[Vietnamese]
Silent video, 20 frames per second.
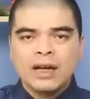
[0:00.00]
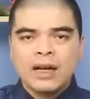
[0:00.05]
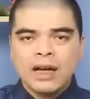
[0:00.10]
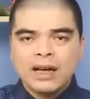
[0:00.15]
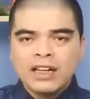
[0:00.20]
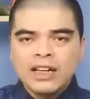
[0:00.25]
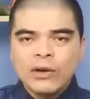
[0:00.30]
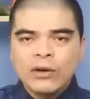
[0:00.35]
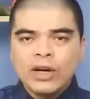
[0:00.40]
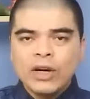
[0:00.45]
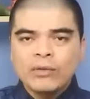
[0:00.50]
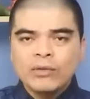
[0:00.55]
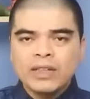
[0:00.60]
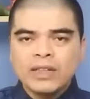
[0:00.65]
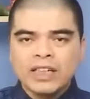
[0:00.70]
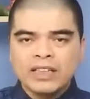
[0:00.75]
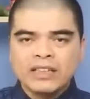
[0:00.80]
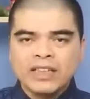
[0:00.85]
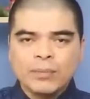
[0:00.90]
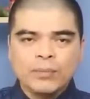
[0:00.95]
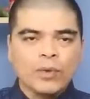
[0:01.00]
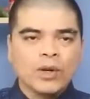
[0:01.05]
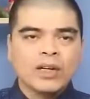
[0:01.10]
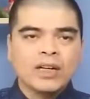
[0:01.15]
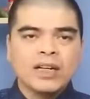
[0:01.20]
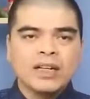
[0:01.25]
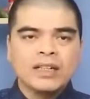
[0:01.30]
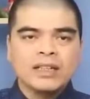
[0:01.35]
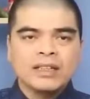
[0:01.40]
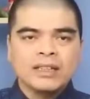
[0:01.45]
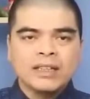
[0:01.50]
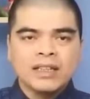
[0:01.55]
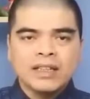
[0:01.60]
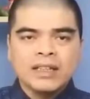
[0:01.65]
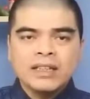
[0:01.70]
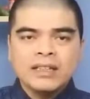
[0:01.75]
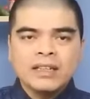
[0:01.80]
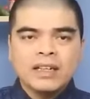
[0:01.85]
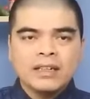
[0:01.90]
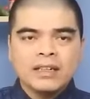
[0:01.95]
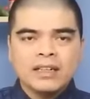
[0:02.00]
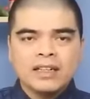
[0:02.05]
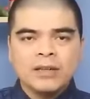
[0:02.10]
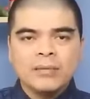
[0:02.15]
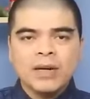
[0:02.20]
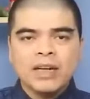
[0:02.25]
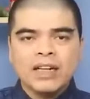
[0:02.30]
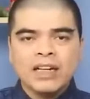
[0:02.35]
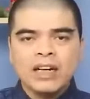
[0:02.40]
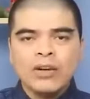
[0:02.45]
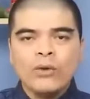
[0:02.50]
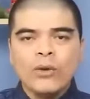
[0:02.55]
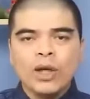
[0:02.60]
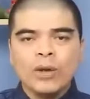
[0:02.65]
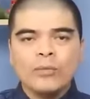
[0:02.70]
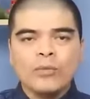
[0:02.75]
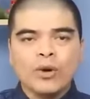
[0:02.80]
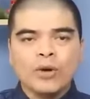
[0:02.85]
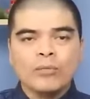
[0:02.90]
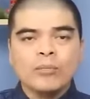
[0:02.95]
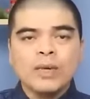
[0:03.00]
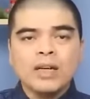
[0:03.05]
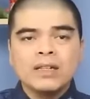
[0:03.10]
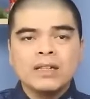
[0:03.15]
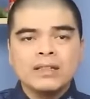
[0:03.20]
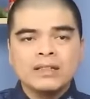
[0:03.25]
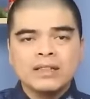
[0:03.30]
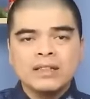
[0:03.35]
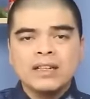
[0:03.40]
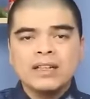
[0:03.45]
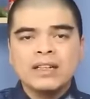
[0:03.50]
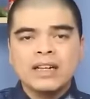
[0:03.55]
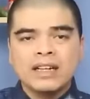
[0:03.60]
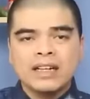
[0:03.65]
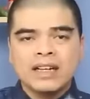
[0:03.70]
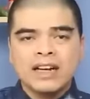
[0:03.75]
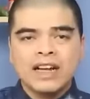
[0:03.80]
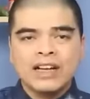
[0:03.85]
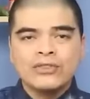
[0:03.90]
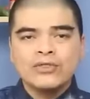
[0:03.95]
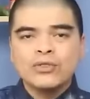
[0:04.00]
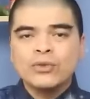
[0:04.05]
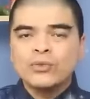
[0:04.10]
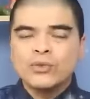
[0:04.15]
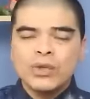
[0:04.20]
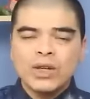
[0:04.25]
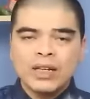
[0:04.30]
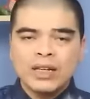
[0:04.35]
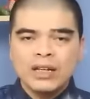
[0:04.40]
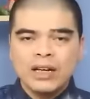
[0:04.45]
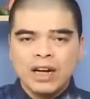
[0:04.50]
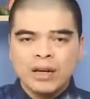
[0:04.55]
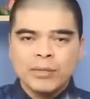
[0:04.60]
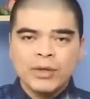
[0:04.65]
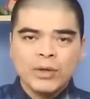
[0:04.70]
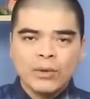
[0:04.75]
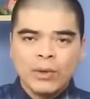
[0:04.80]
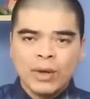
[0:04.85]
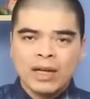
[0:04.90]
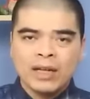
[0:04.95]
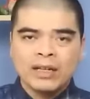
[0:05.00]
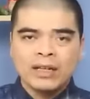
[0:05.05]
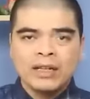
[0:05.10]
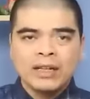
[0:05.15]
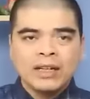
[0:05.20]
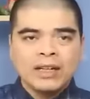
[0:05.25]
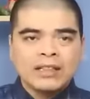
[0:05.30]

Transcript: à, nếu không thể chặt bỏ cây thì ít nhất các bạn hãy loại bỏ bớt những cành lá xum xuê ở bên ngoài